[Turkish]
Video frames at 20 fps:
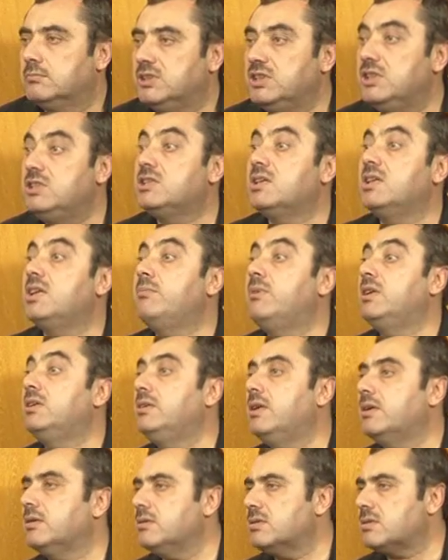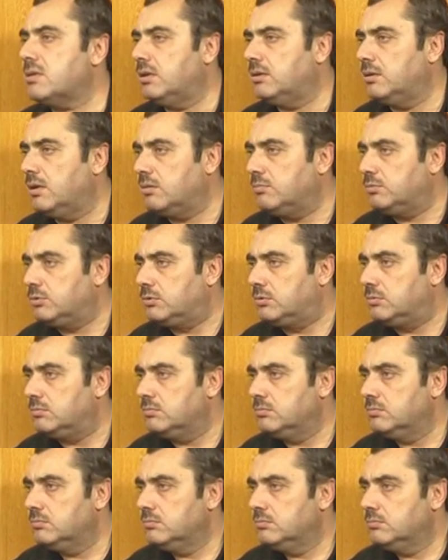İncelemeliler insanlar bunu.
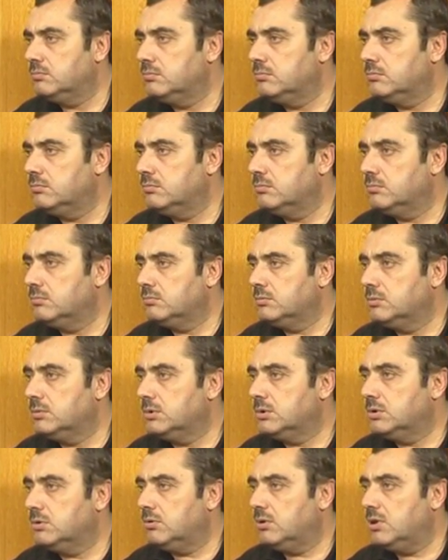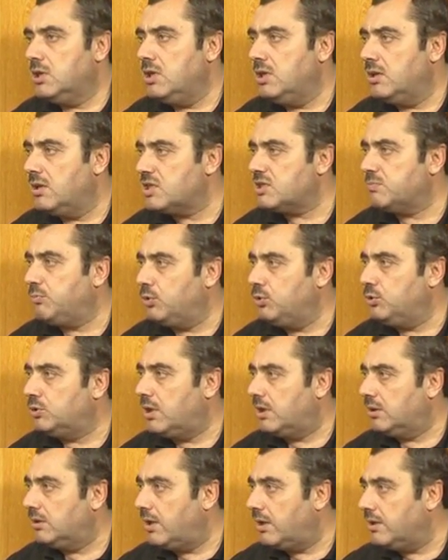İhlas boyutu
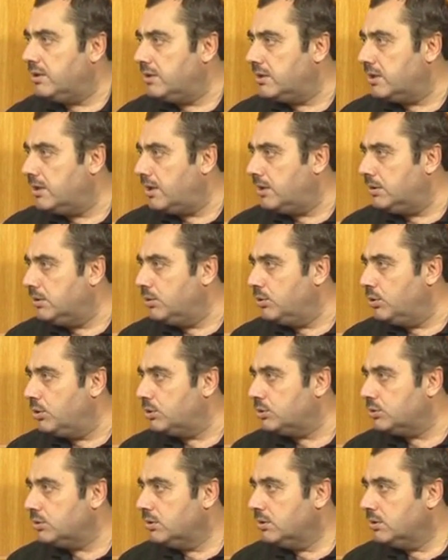Allah'ı ilgilendiriyor.